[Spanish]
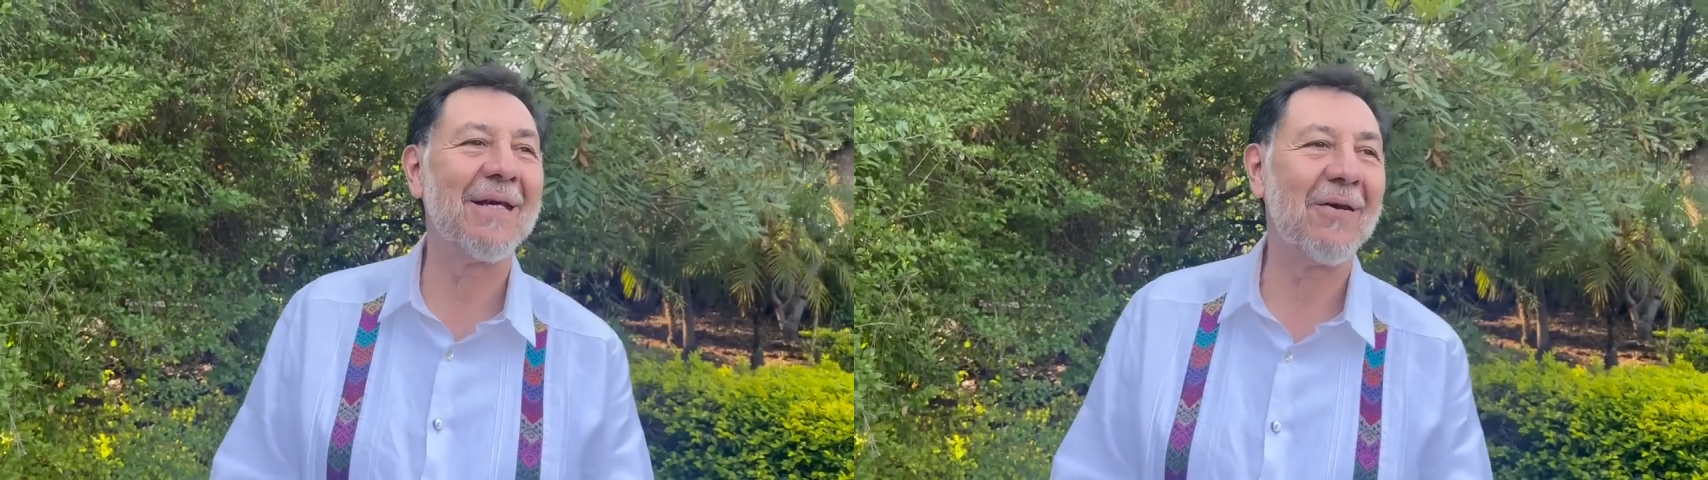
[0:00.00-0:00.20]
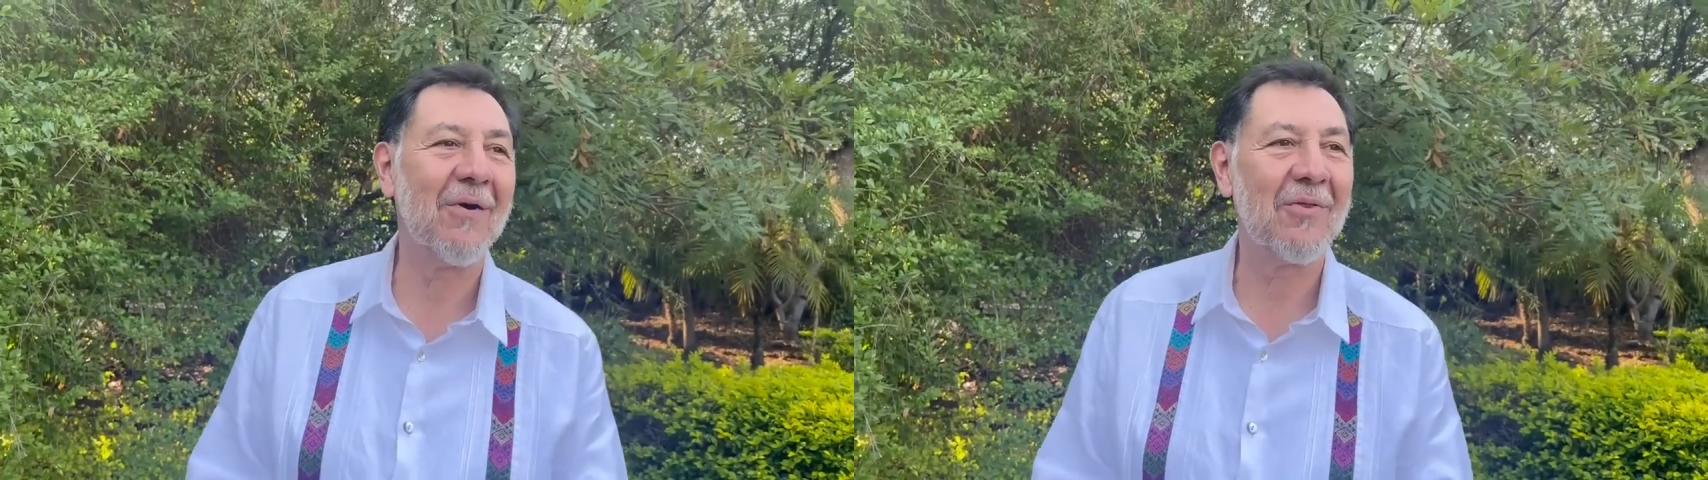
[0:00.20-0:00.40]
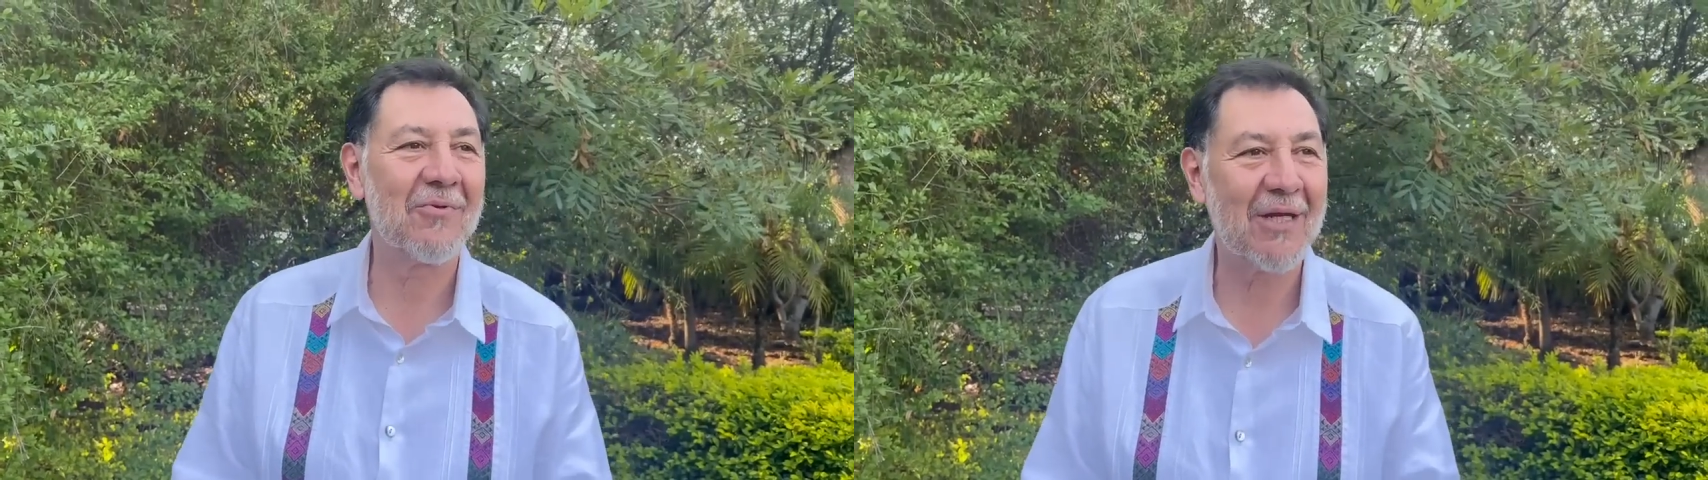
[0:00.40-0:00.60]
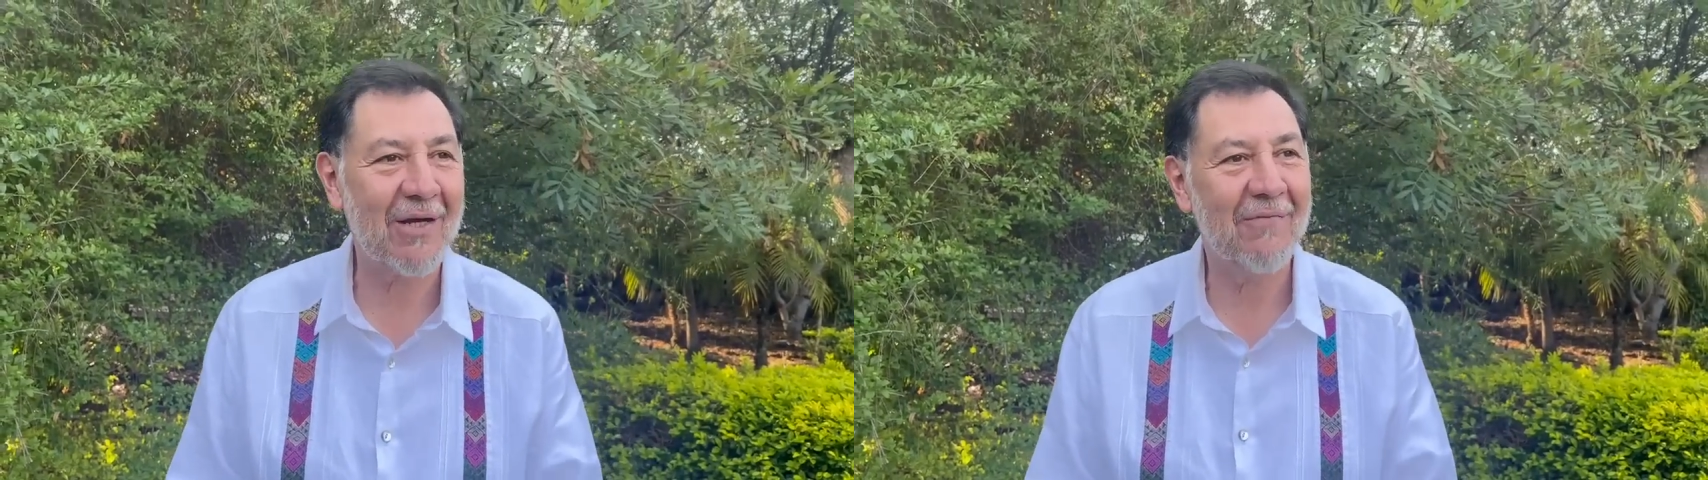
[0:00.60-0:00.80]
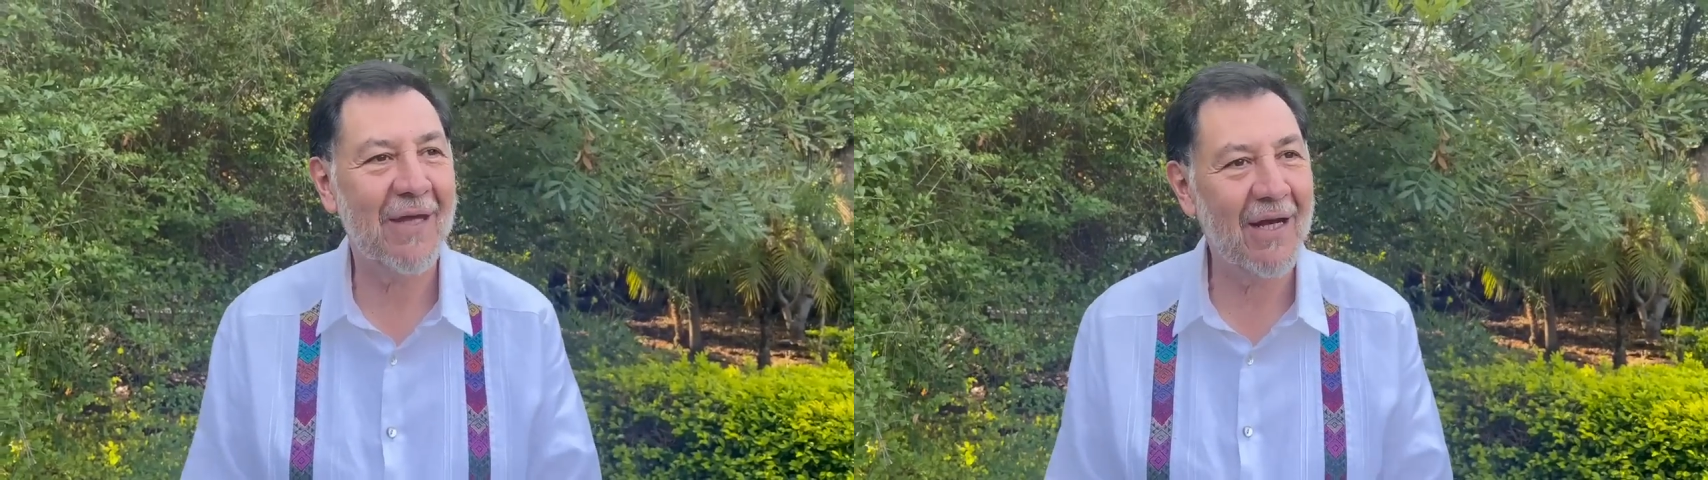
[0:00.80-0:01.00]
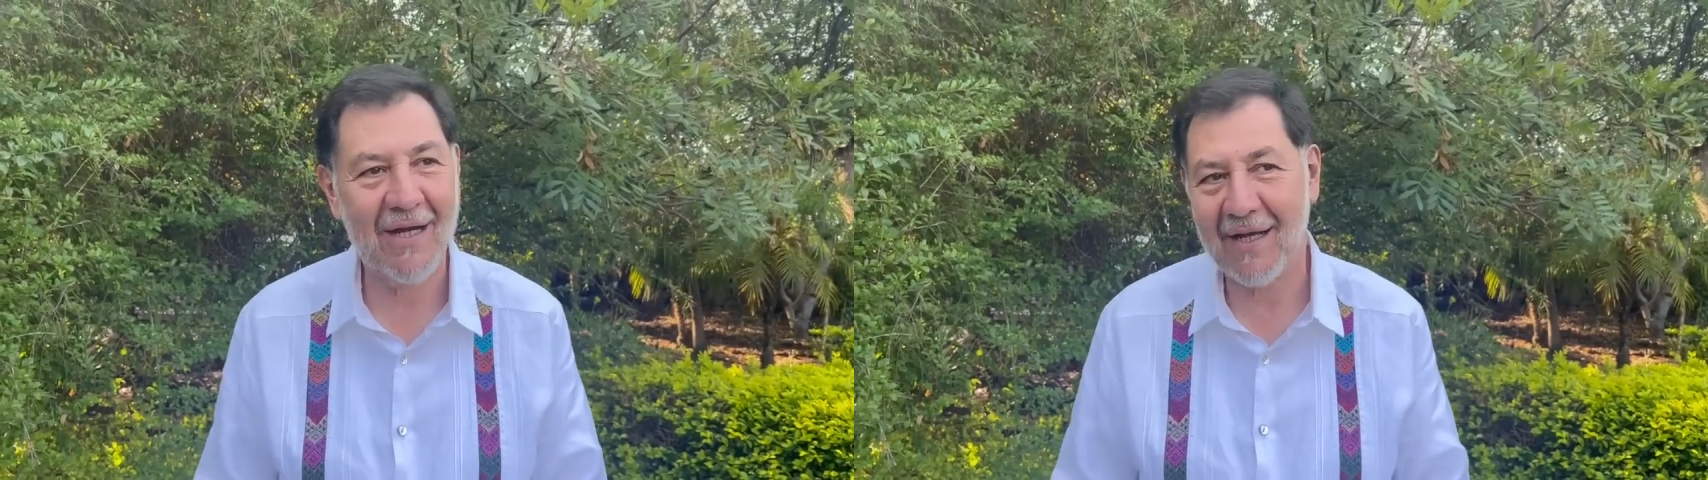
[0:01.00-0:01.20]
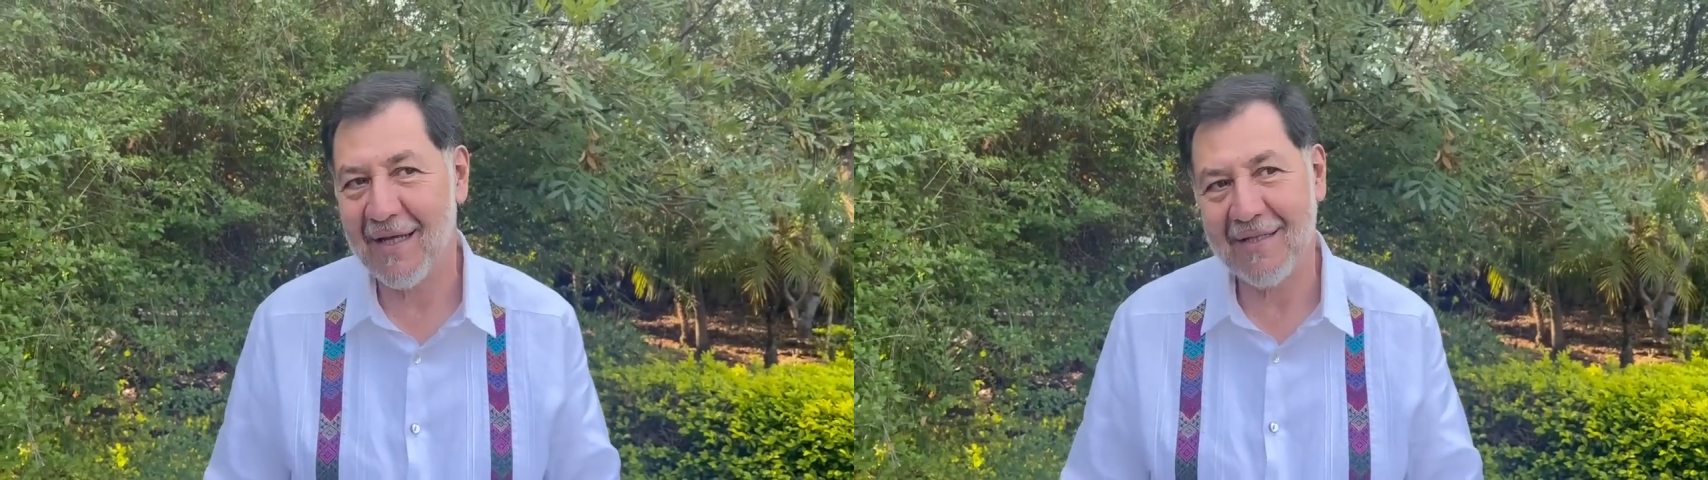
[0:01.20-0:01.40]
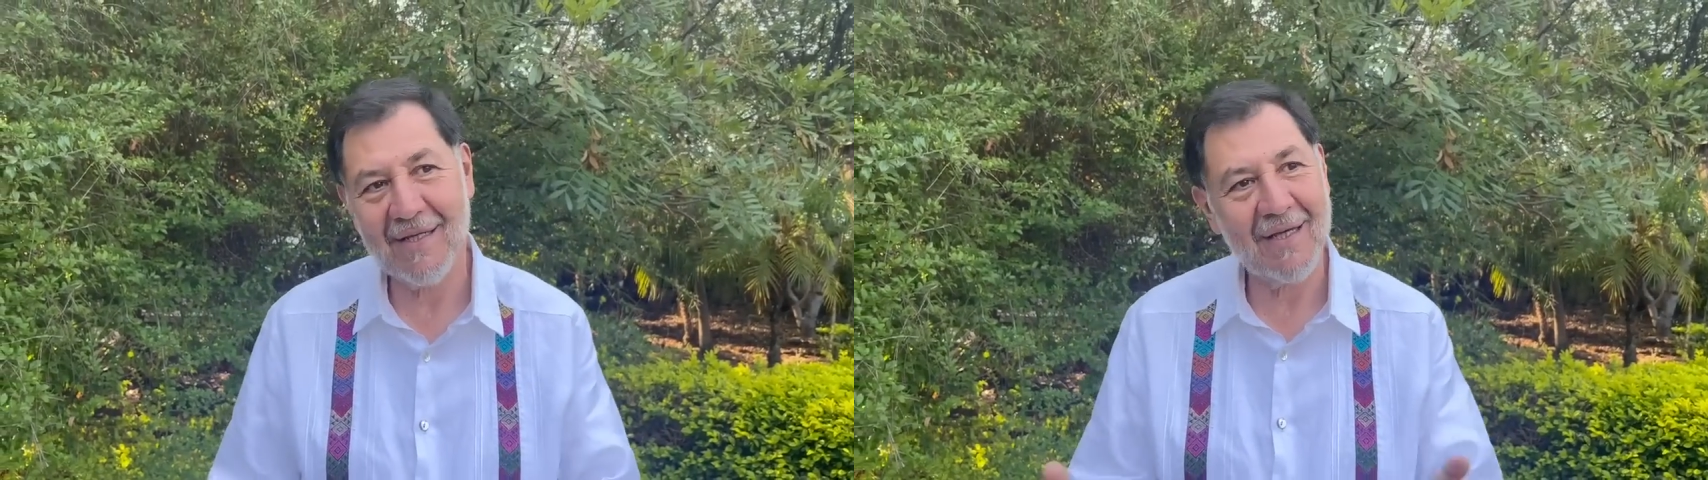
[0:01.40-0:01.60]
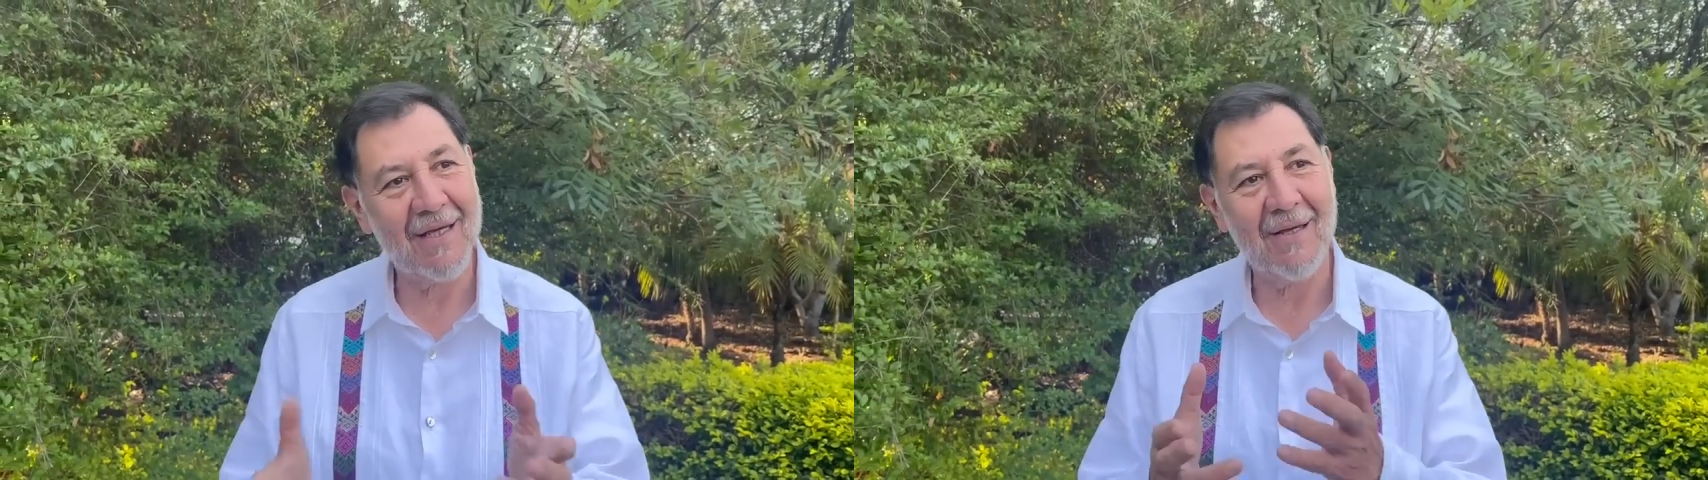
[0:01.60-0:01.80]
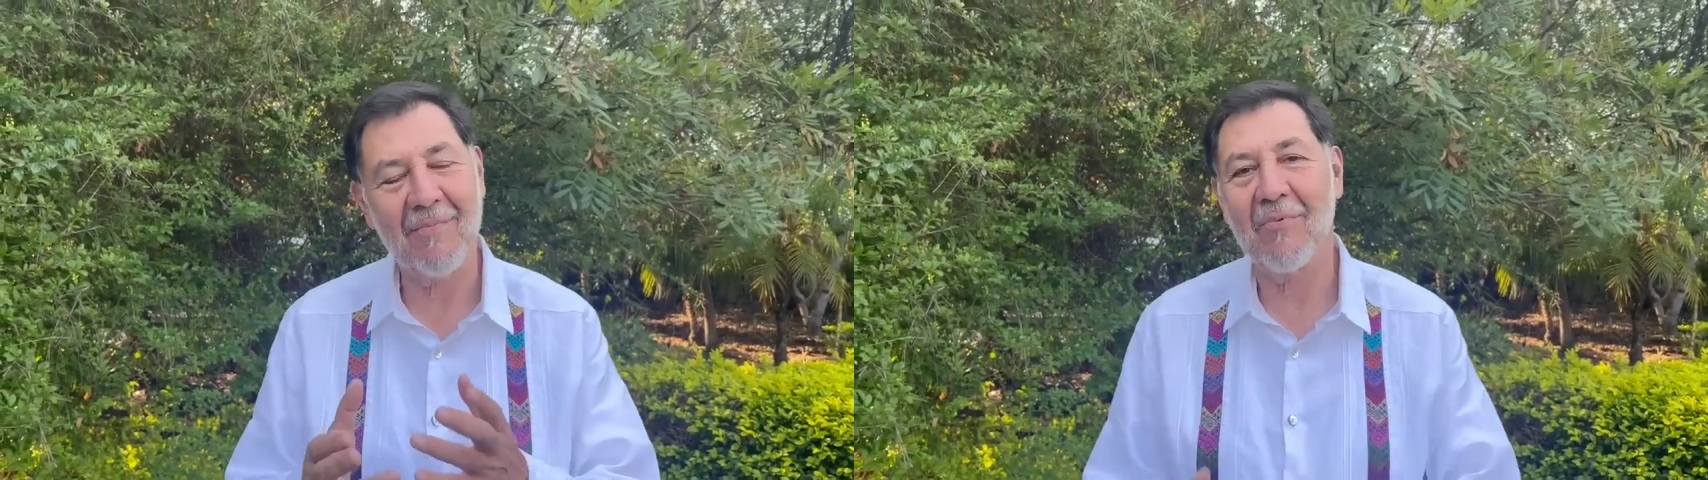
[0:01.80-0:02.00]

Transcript: cuando se refieren a gente que